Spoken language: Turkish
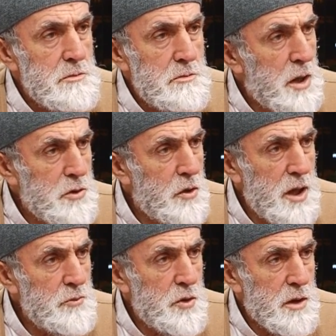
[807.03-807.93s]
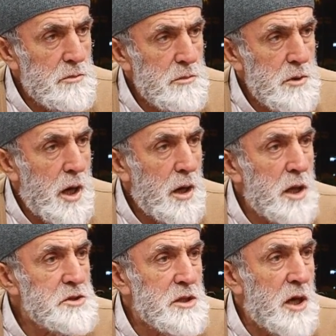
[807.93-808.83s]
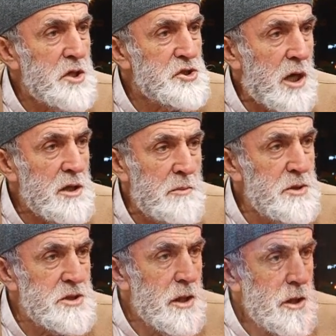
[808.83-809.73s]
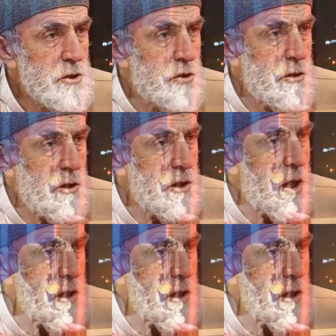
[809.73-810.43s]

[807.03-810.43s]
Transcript: Ben göremiyorum. Yani Hazreti Ayşe annemiz soruyor ya